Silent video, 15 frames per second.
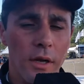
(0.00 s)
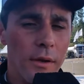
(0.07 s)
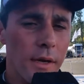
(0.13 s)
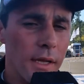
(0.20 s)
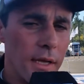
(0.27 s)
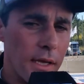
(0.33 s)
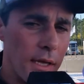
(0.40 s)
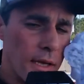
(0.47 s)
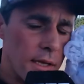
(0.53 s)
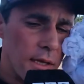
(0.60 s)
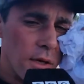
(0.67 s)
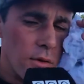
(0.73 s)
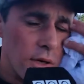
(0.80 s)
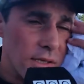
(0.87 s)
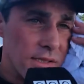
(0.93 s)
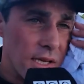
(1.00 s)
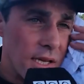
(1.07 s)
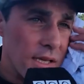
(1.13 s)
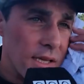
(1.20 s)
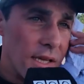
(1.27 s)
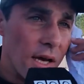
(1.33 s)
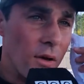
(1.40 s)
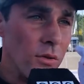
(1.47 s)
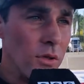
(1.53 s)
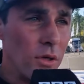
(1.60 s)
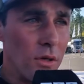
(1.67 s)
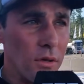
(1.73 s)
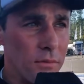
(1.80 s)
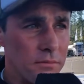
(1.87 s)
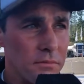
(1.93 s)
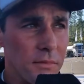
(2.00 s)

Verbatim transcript: La verdad que tengo un excelente auto,